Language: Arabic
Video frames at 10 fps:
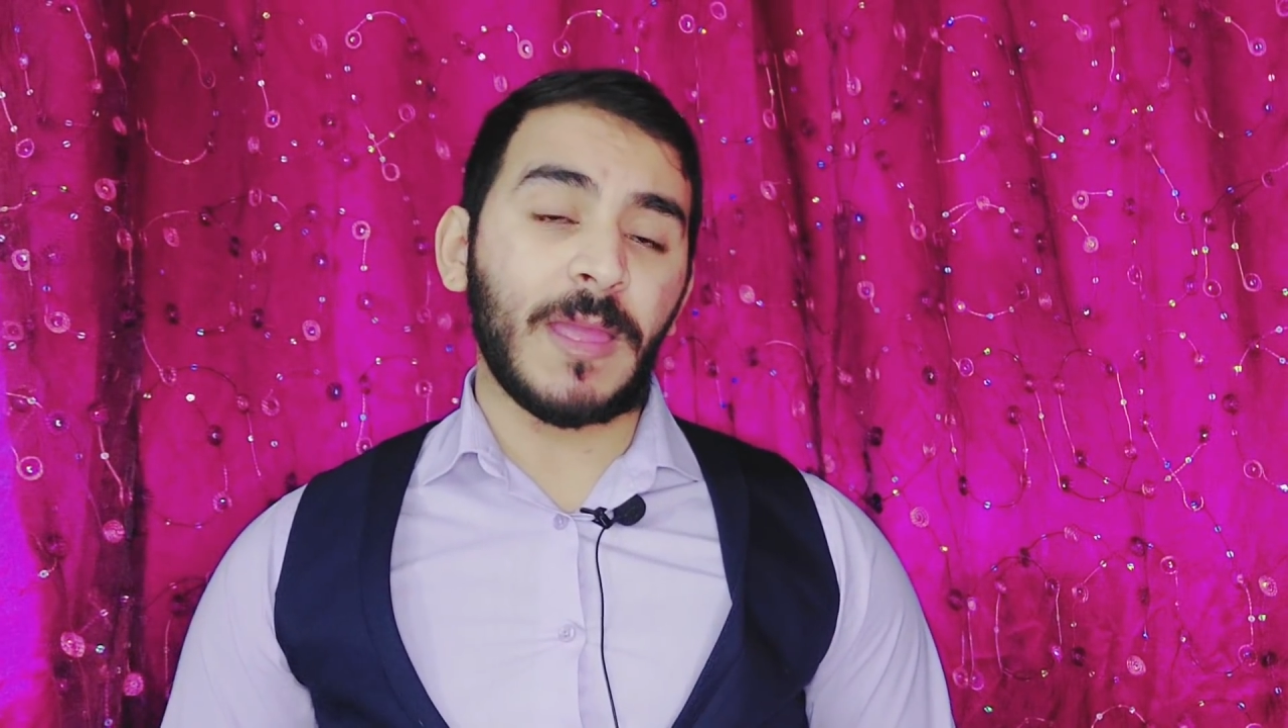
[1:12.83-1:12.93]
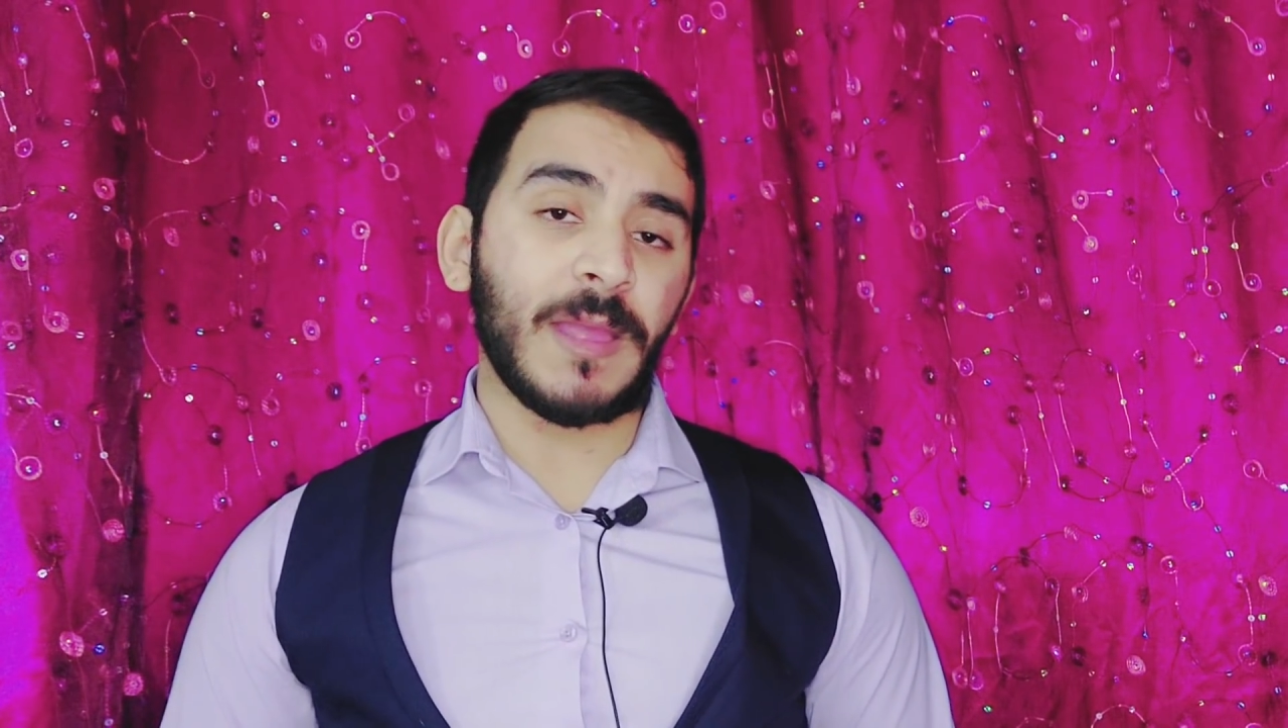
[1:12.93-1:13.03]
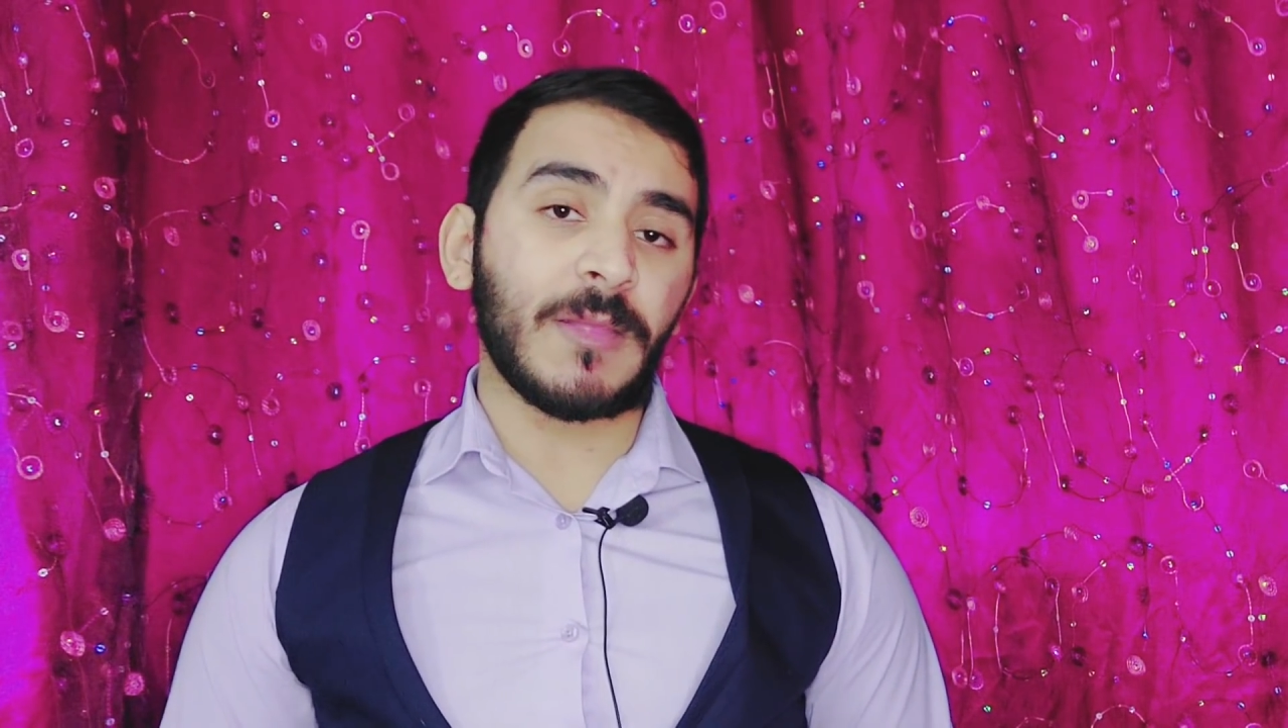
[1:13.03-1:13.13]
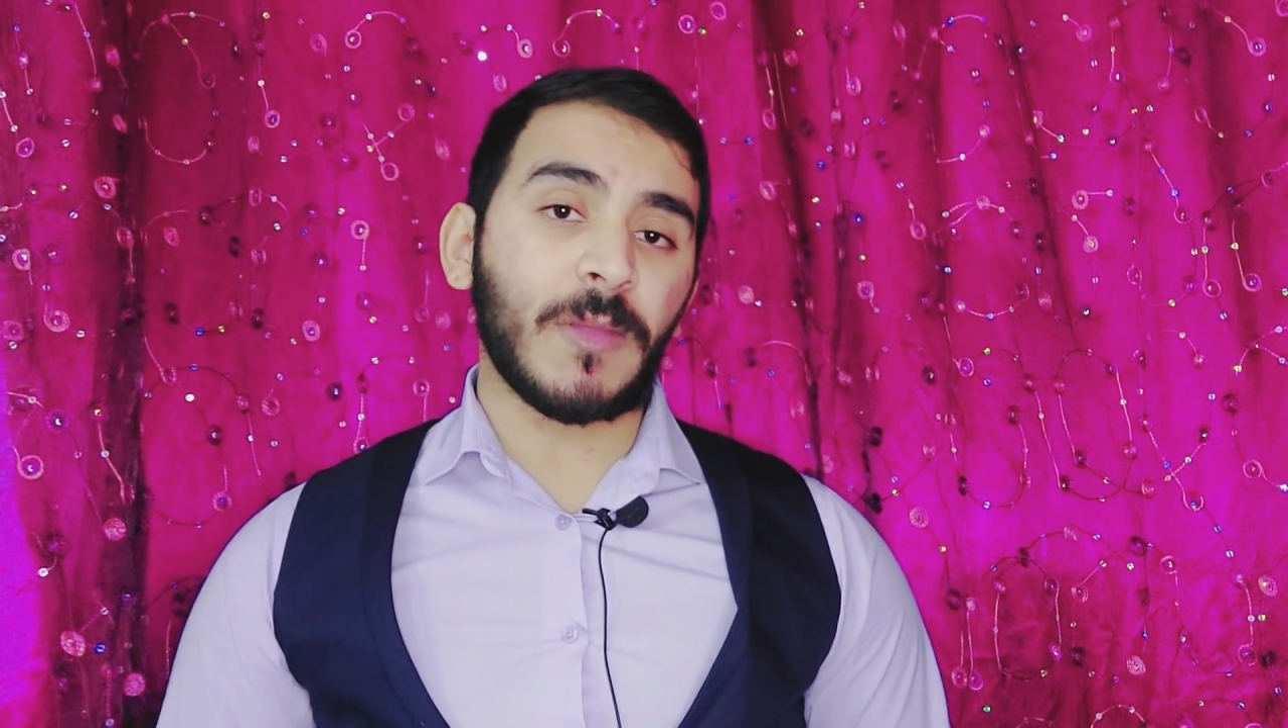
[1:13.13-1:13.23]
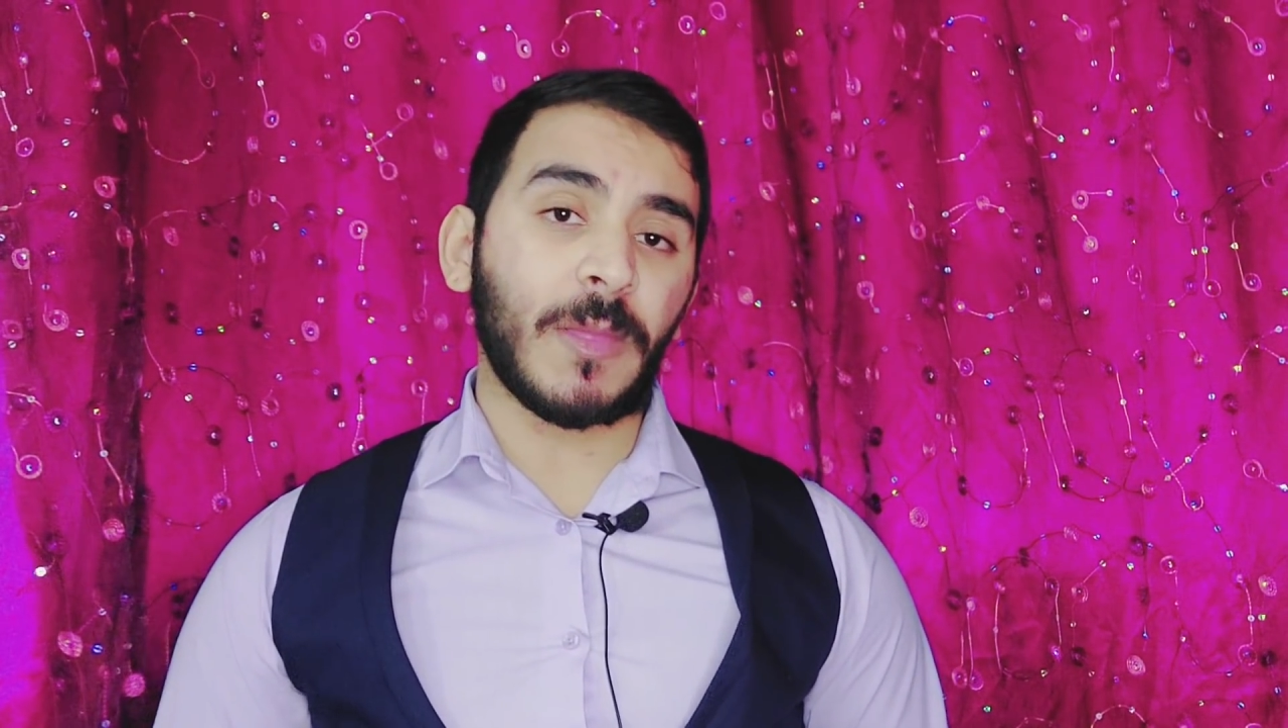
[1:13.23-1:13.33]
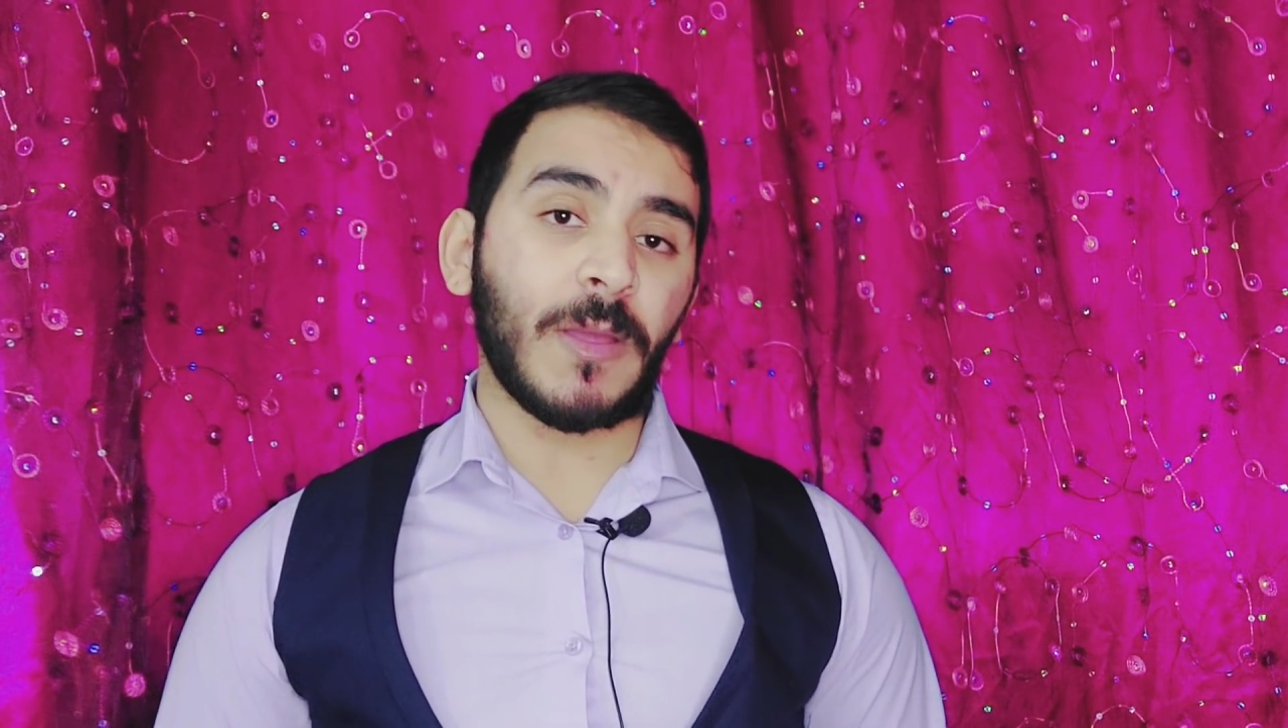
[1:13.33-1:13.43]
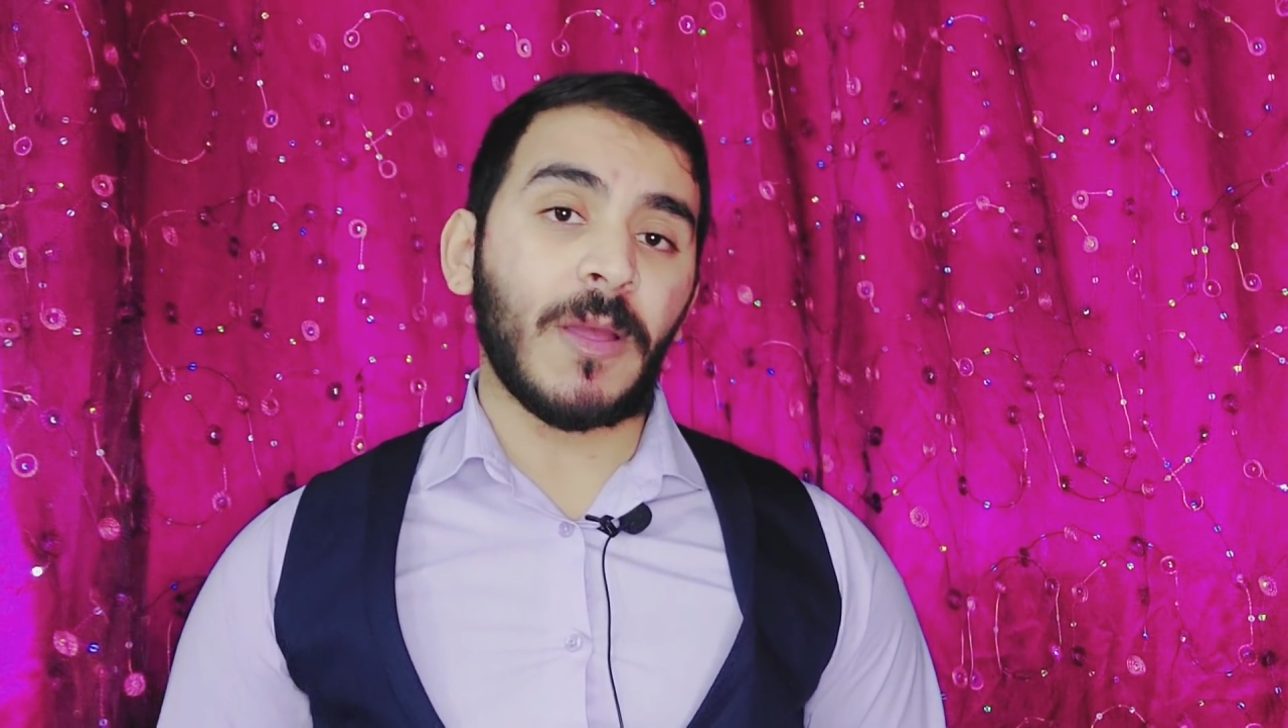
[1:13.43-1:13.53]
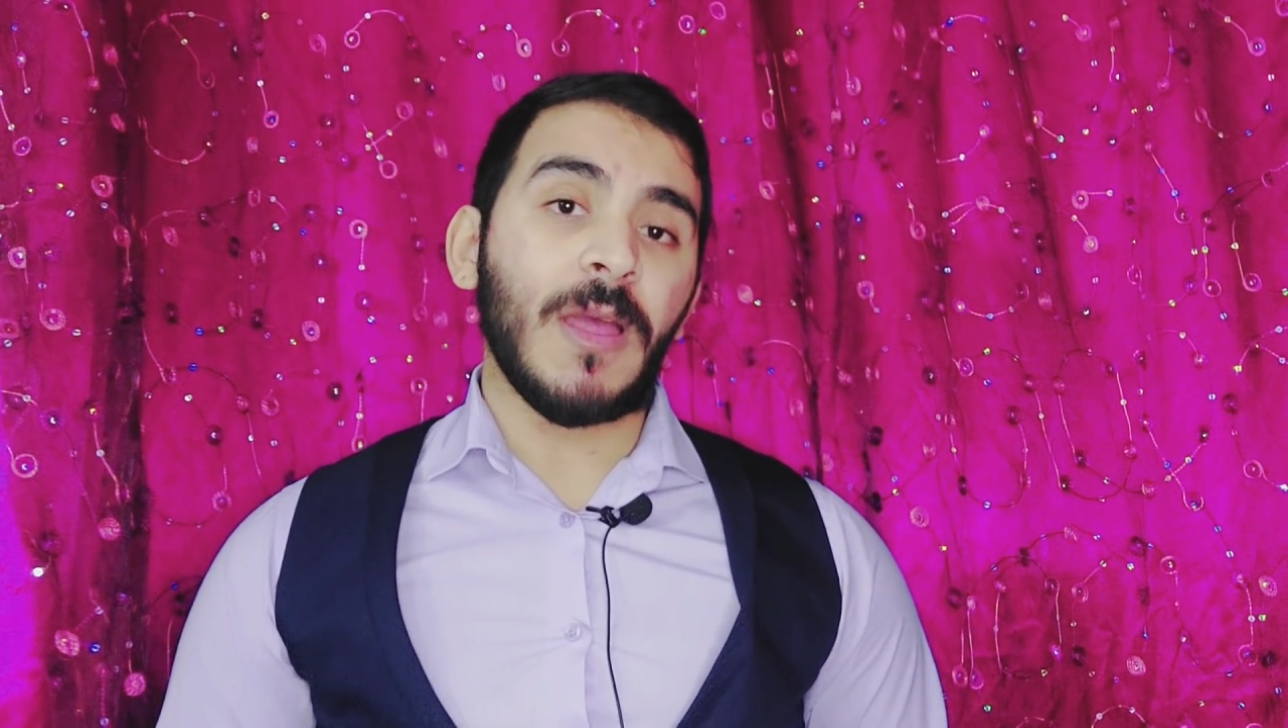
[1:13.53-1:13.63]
إيه الطريقه